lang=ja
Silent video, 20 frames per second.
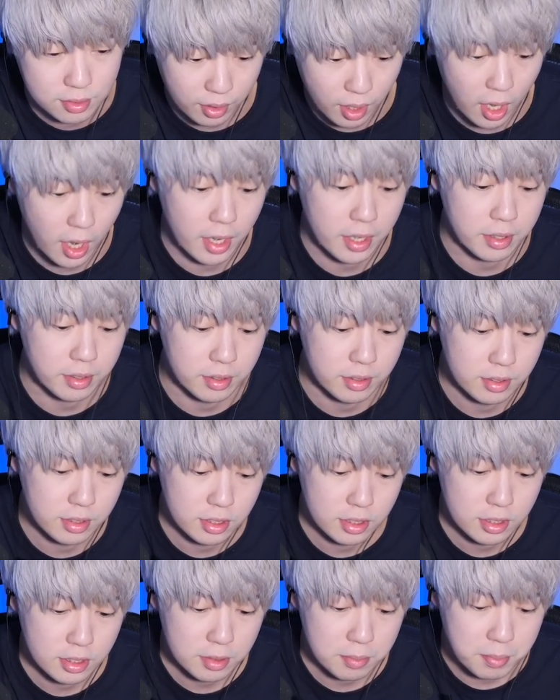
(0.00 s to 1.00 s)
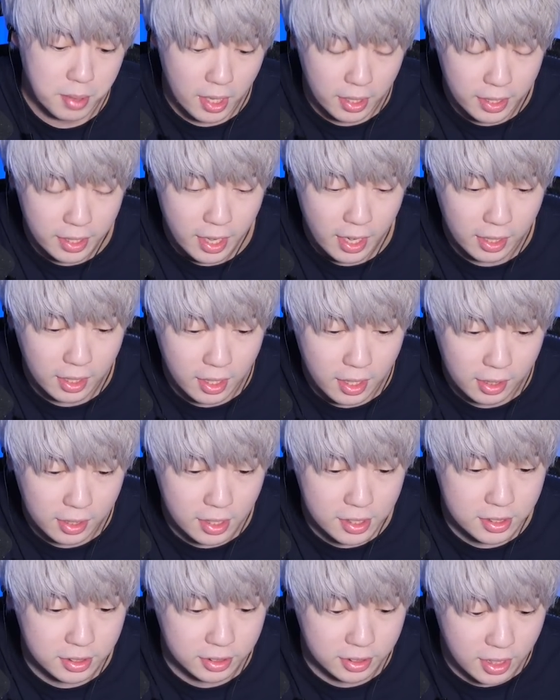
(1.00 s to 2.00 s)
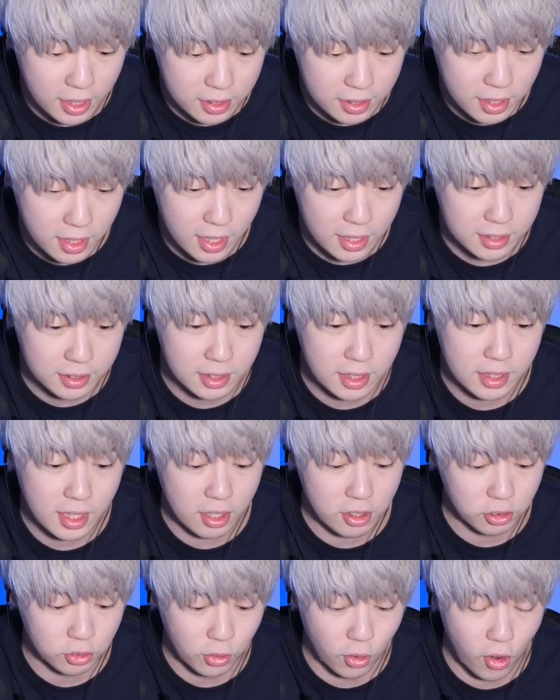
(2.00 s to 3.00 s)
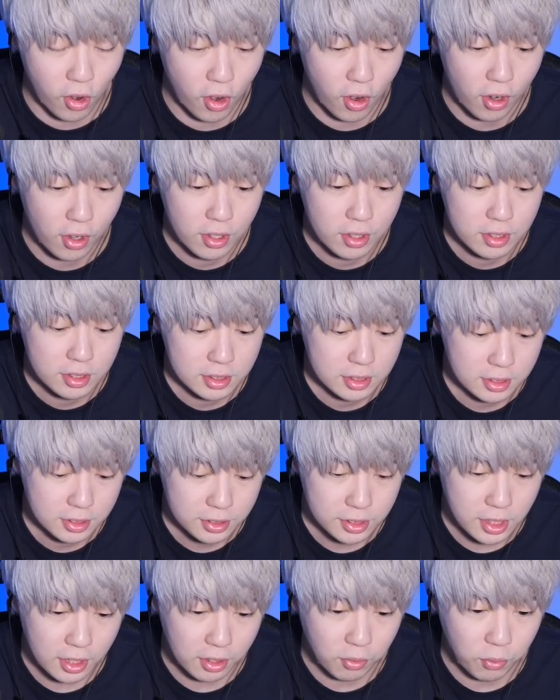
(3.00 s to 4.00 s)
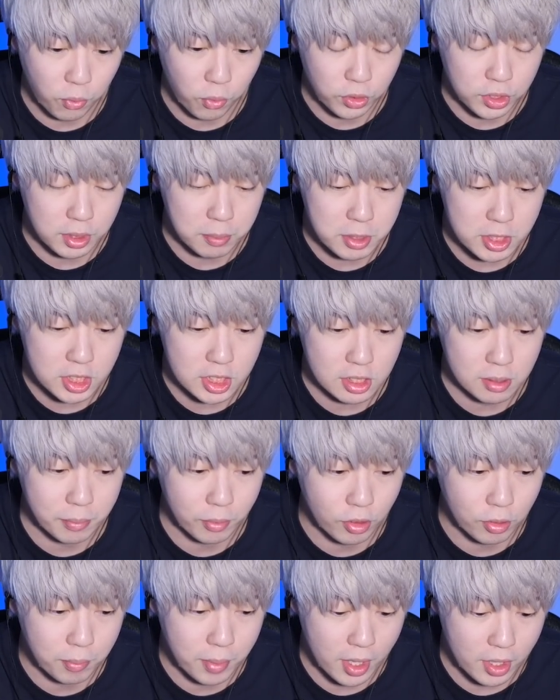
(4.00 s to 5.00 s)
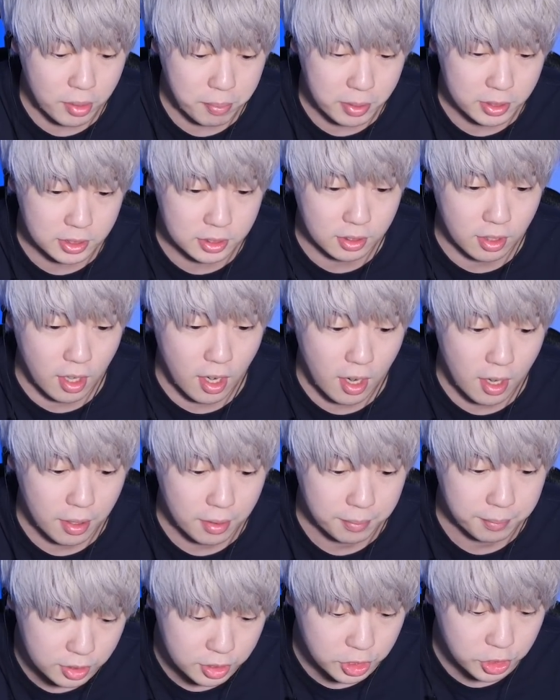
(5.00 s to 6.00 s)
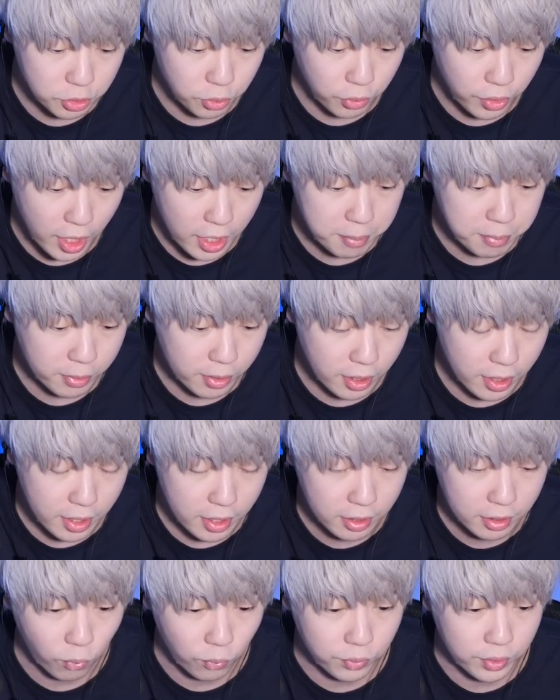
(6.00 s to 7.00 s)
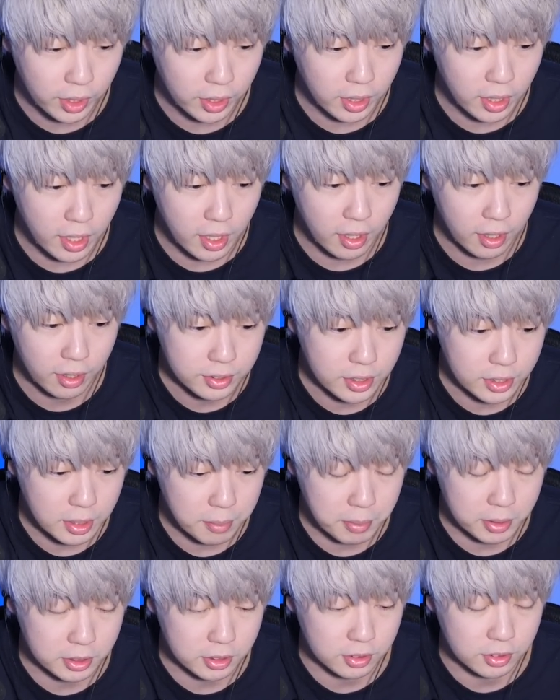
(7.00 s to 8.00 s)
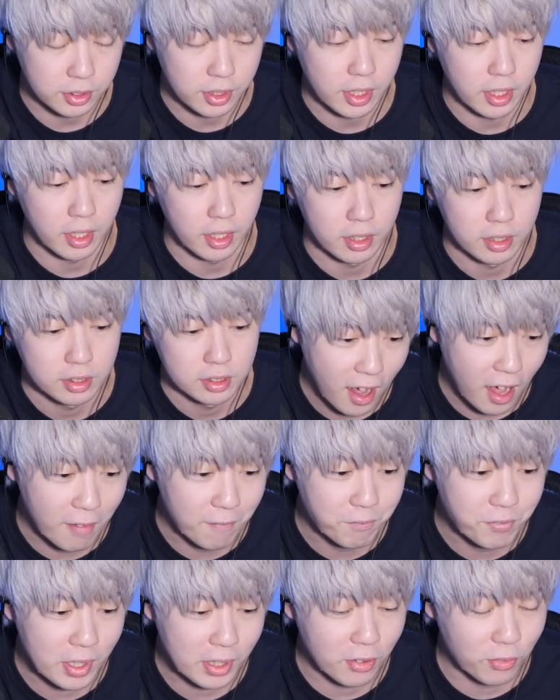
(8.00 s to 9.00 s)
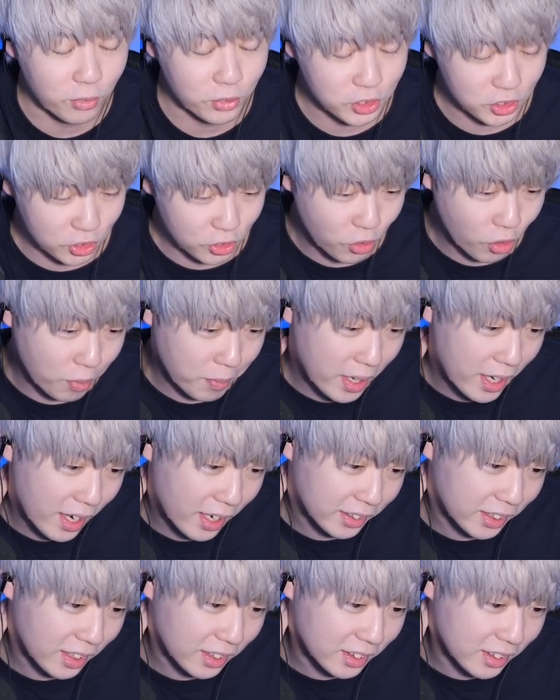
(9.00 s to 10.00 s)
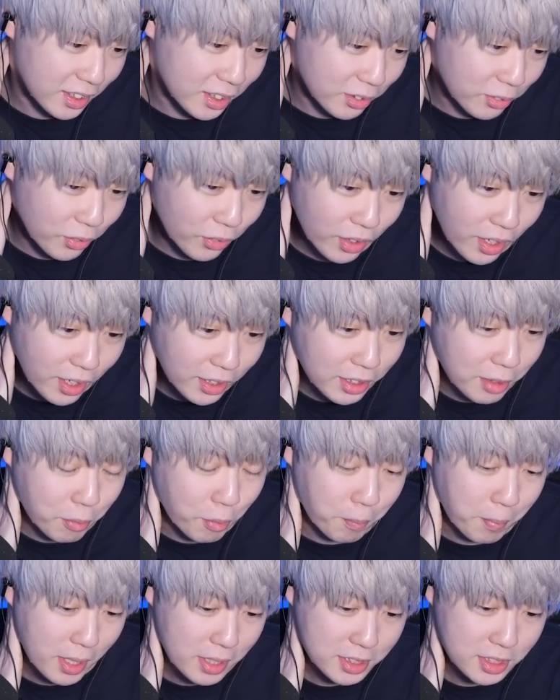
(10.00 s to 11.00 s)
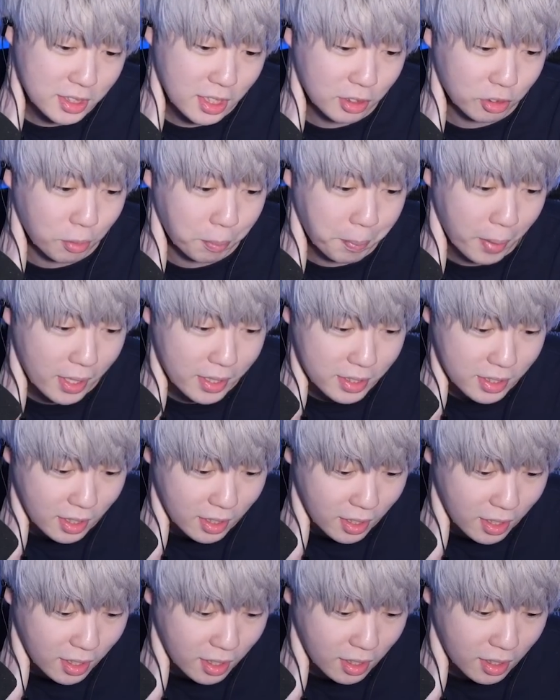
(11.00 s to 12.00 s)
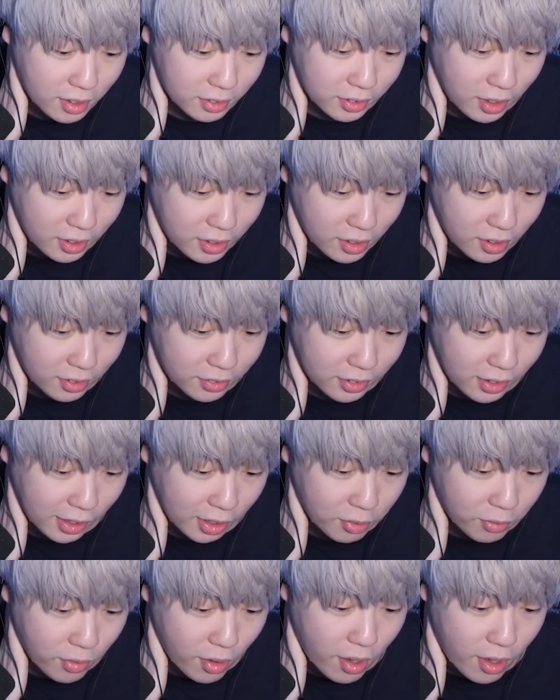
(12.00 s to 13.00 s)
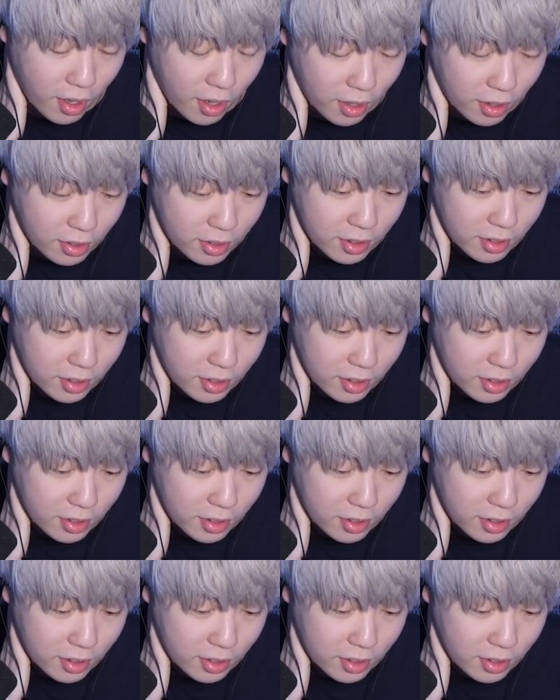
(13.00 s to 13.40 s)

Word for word: はいまあねなかなか1点狙いってなると結構厳しいものもありますが一応ライブがねこんだけ出てますんで855枚当たってんのよなでもマジあとバリアだけなんだけどな